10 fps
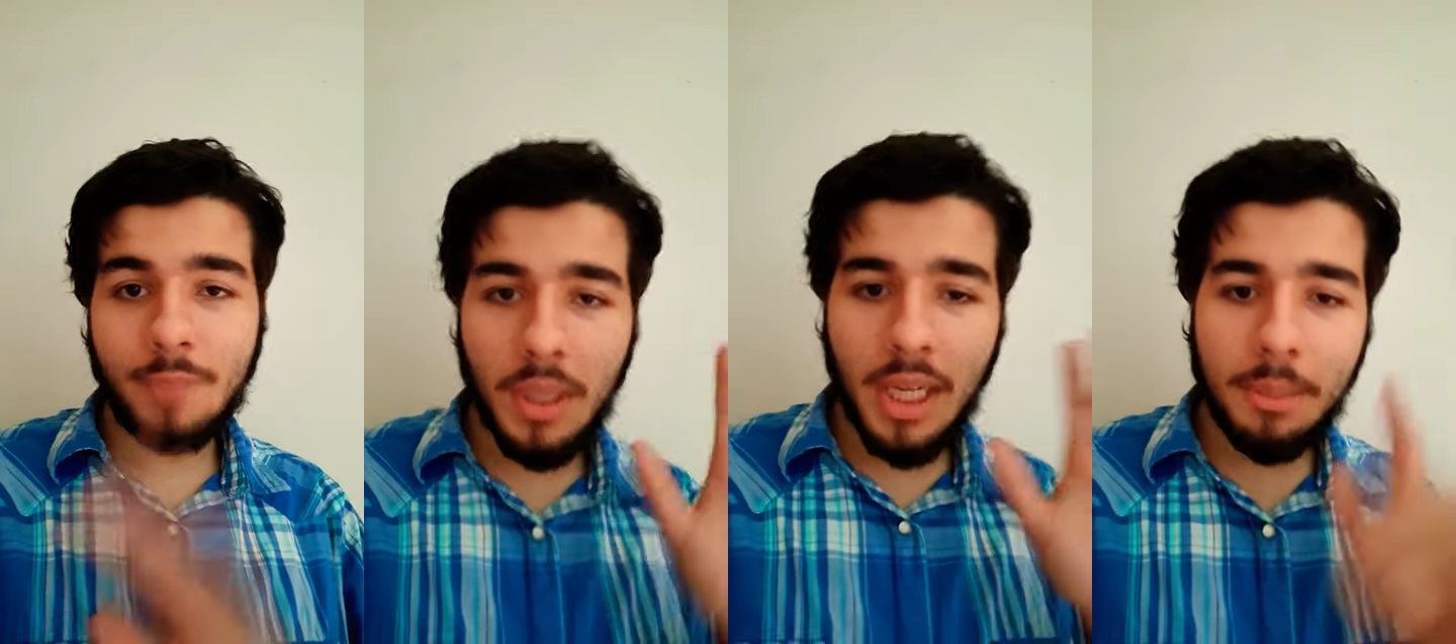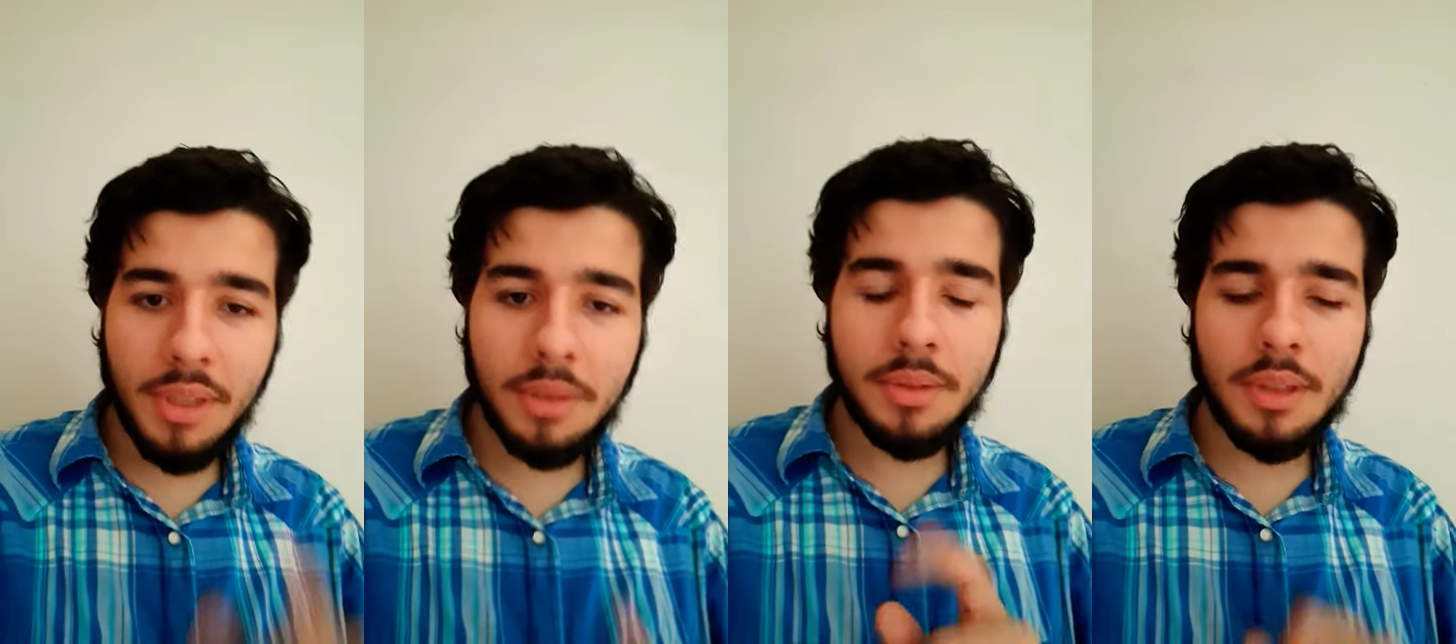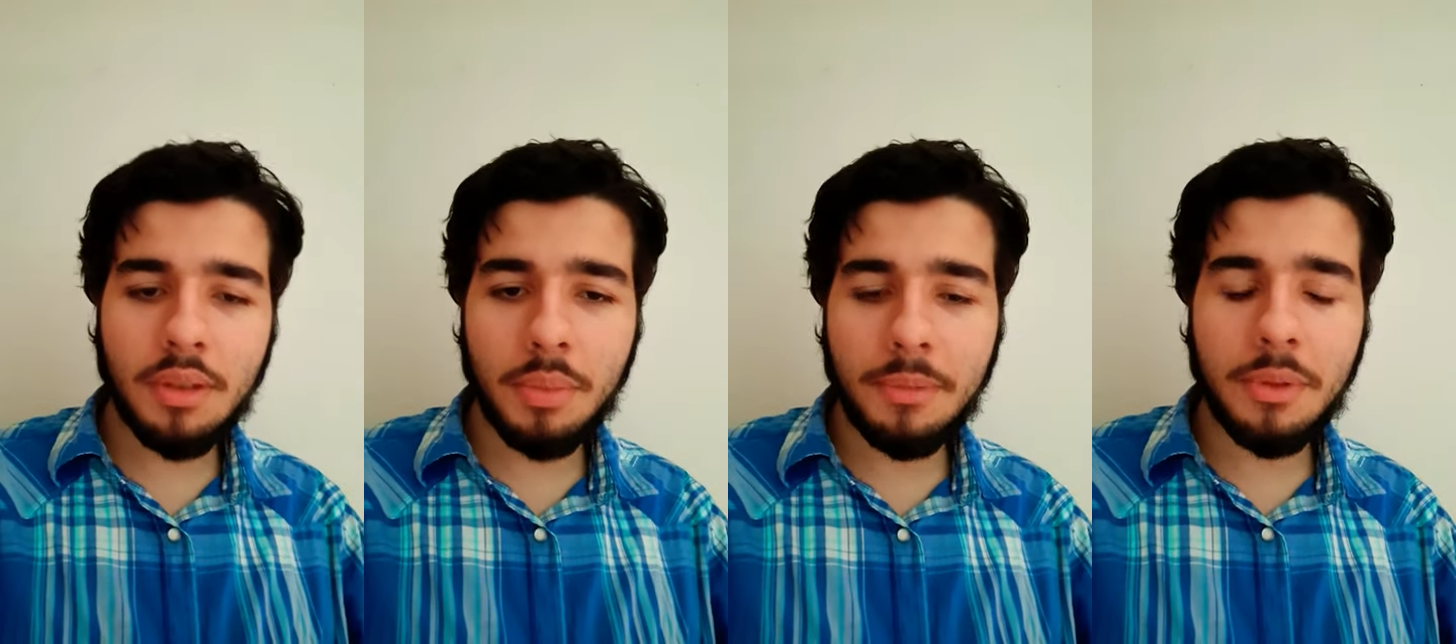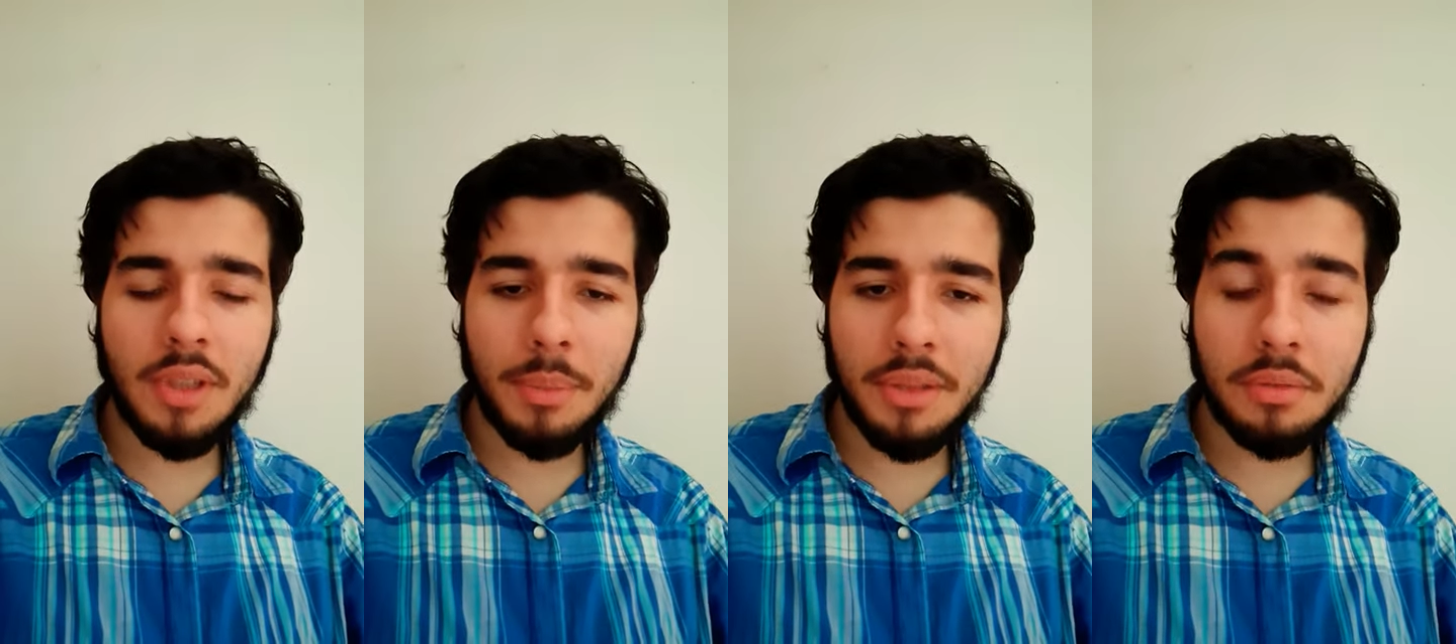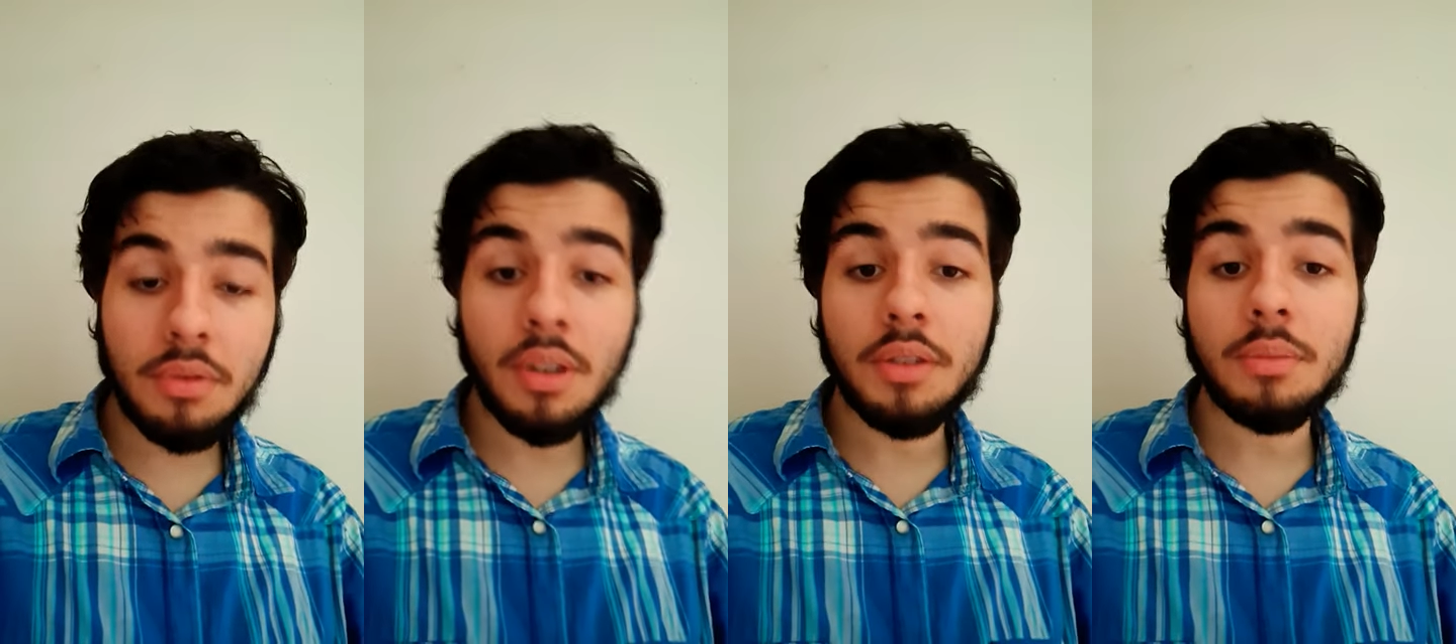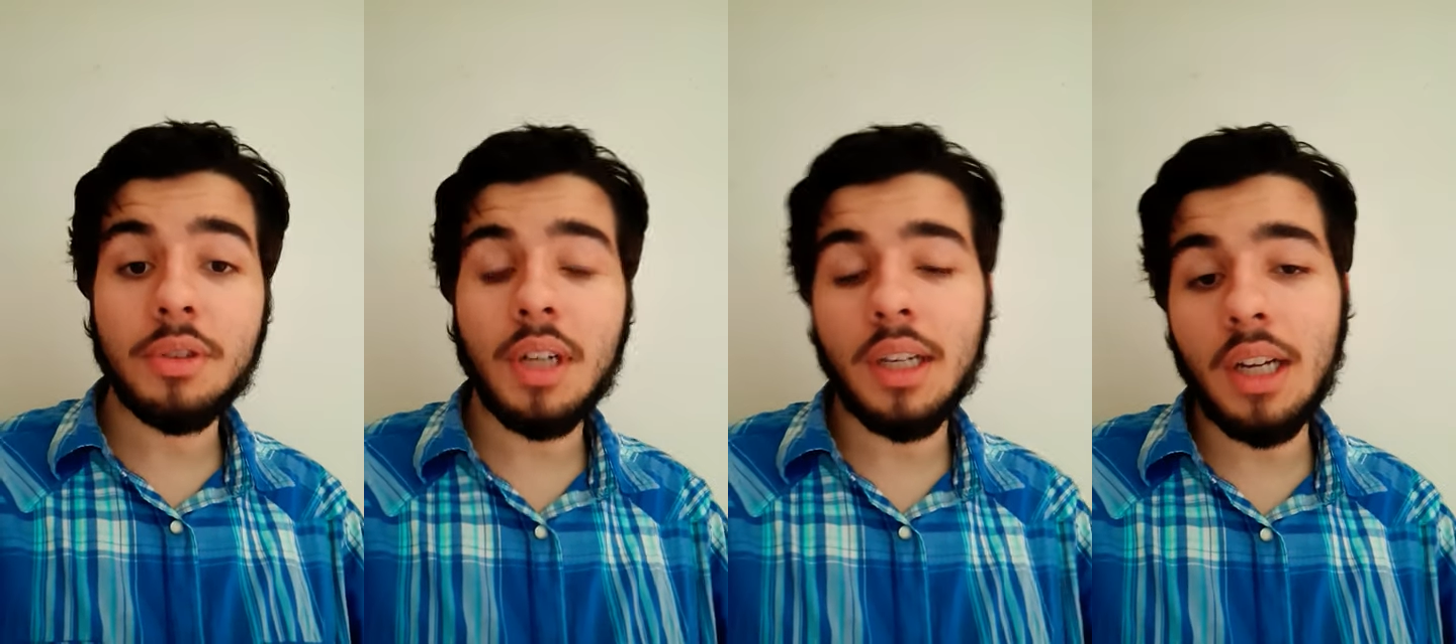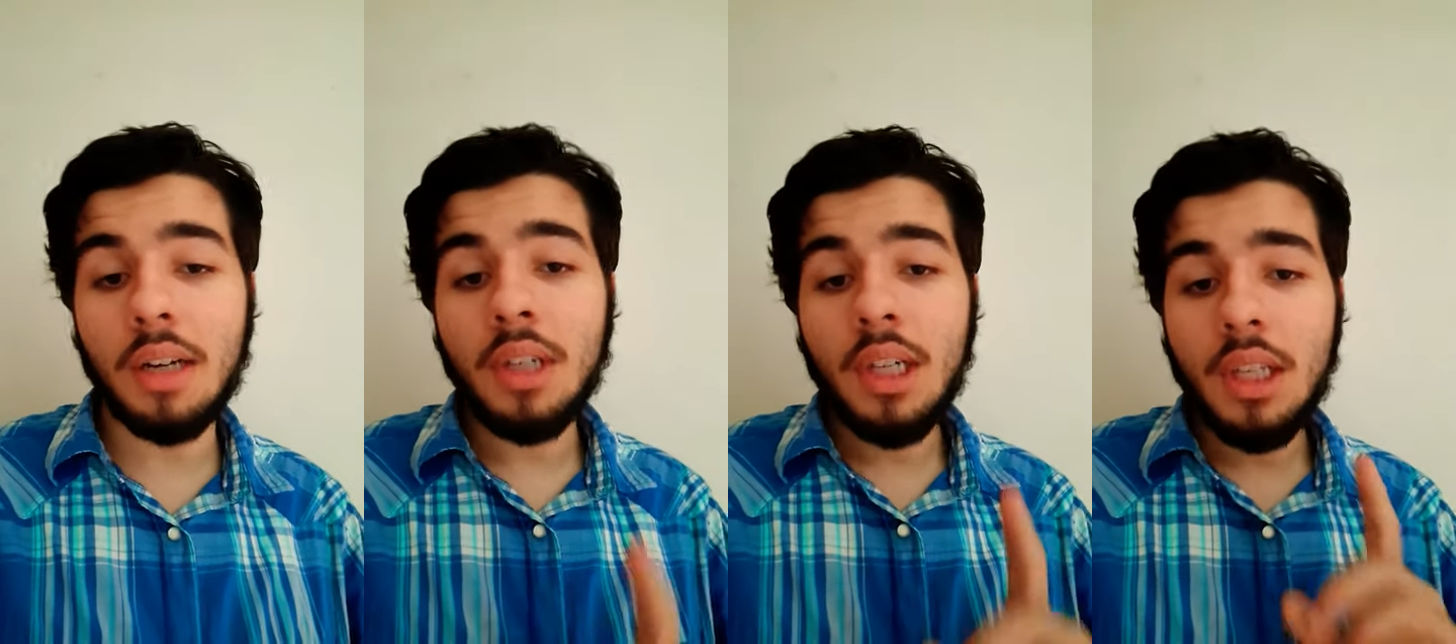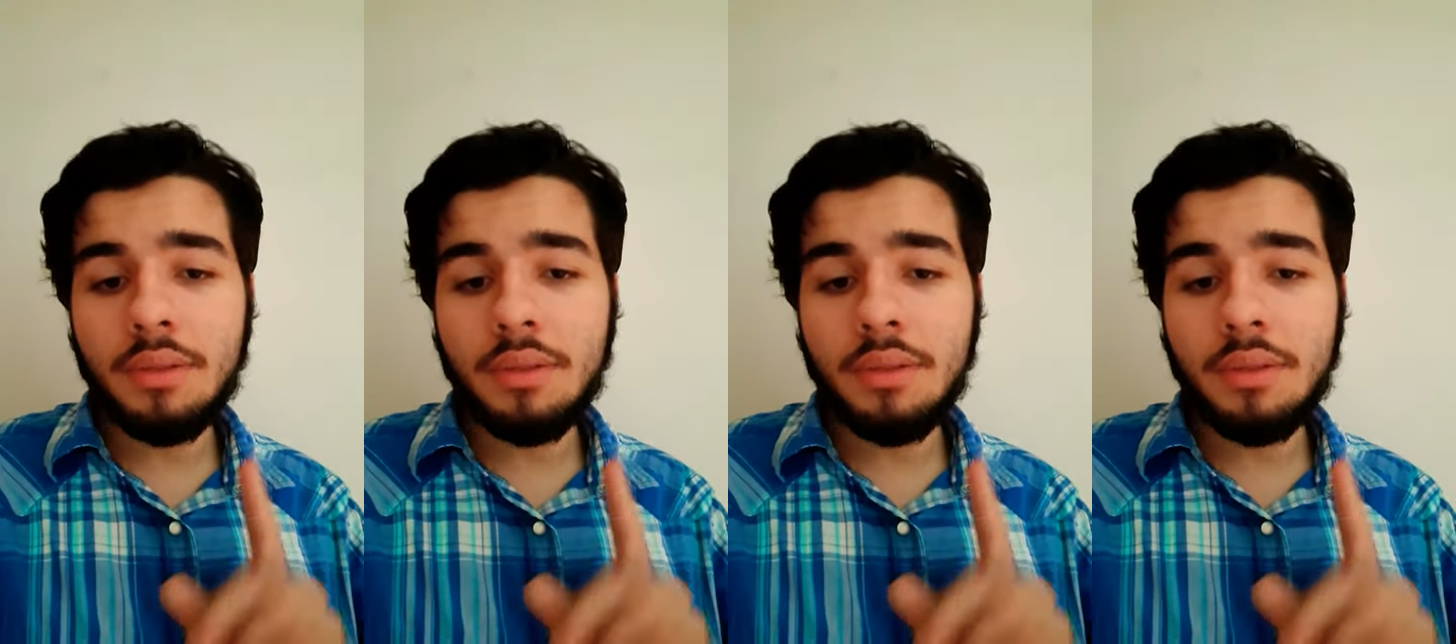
Olá, amigos, sejam bem-vindos a mais um short do meu canal